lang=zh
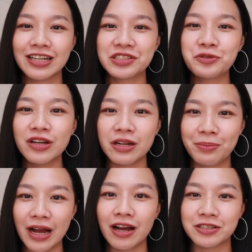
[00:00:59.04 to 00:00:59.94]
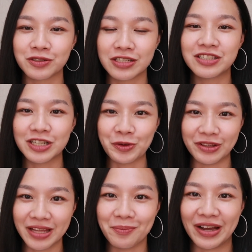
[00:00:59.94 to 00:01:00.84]
可是为了怕就是胶
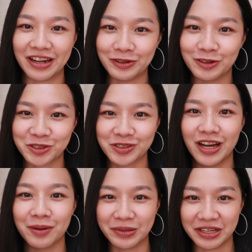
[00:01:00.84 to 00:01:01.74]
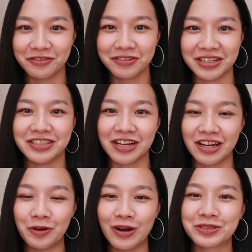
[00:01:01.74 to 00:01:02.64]
原蛋白流还有皮肤提早
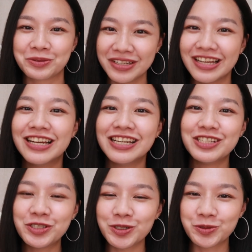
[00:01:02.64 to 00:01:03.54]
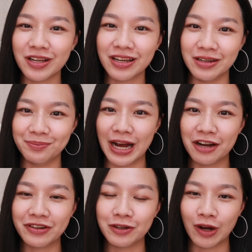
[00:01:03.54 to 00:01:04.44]
老化，所以就算很
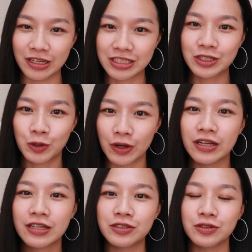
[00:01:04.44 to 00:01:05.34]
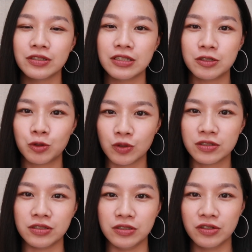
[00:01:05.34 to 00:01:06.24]
麻烦，我还是会就是多
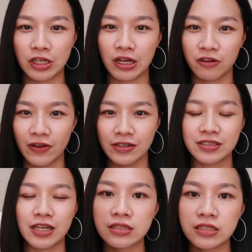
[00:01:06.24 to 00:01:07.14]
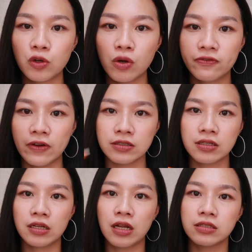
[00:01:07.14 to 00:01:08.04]
使用一个防晒。那这一罐防
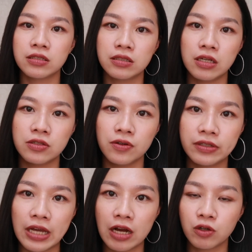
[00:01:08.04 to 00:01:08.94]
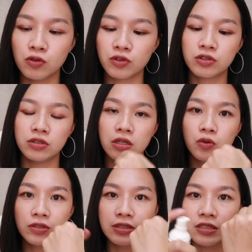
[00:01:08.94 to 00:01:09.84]
晒它是这种压拱式的，
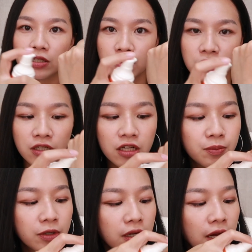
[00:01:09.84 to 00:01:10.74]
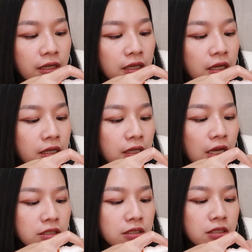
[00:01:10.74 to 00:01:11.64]
我挤在手上给你们看，
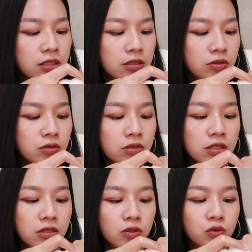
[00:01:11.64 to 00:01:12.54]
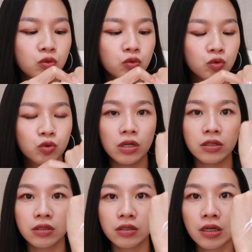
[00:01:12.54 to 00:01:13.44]
它是就这种乳
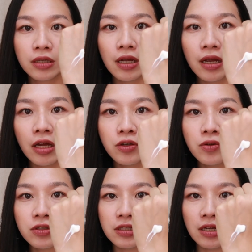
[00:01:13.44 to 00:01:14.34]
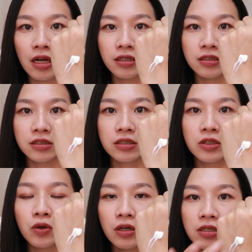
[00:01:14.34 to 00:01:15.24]
状的。那它用起来呢
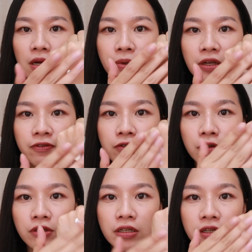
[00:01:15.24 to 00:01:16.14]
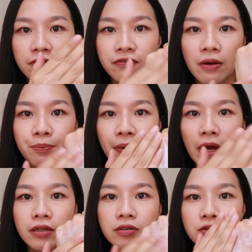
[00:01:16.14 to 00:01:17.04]
是会让皮肤有一点点泛
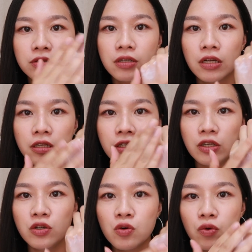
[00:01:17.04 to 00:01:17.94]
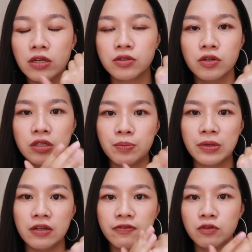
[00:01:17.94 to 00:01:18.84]
白的，就是你用完的时候，你
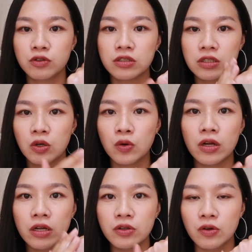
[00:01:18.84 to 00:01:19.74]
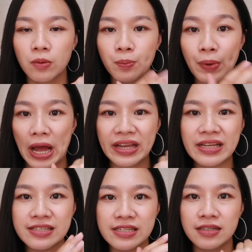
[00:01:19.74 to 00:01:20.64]
皮肤就是会有白
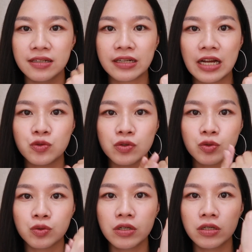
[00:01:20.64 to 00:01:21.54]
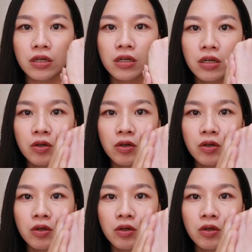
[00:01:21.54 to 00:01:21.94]
一阶的感觉。所以呢，